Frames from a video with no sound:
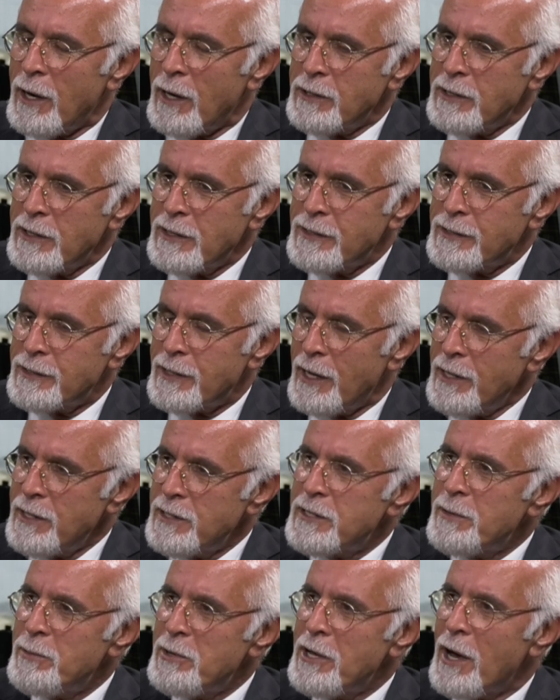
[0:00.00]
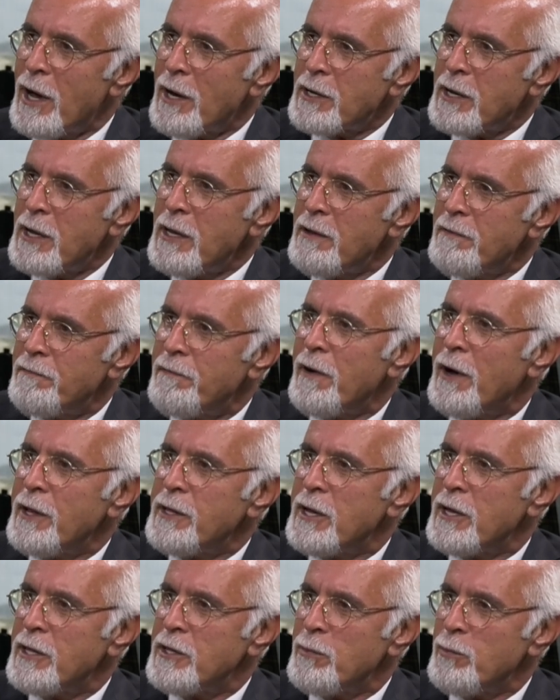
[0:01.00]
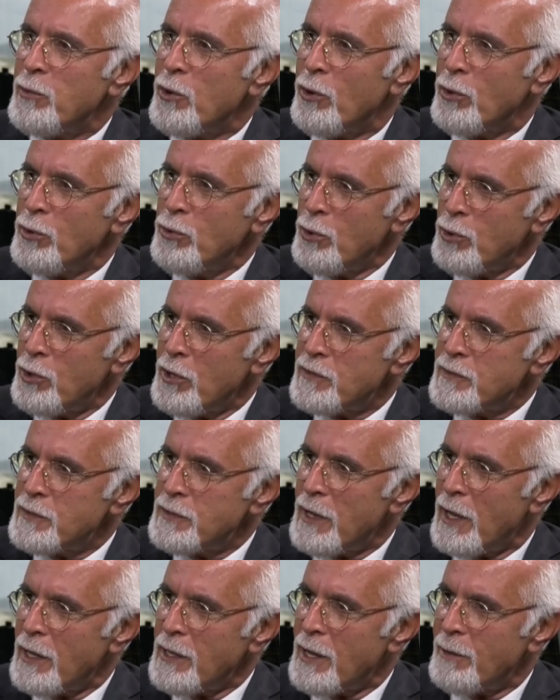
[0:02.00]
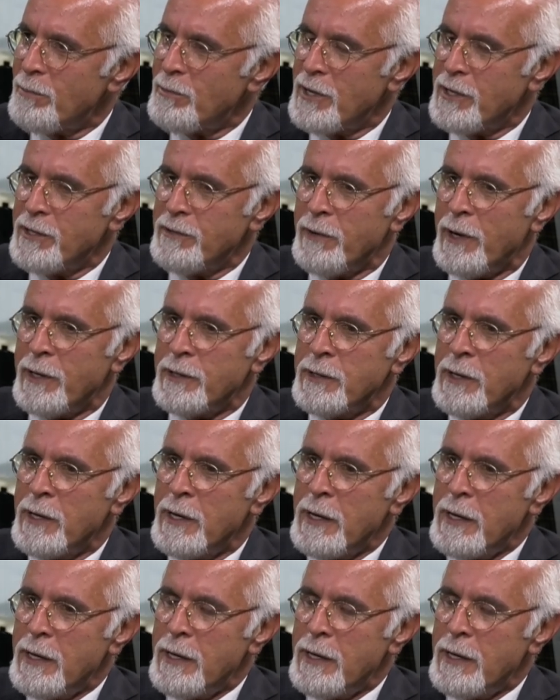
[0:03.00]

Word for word: artık sadece bir yargıyı ifade etmiyor. Onun ötesinde anlamları var.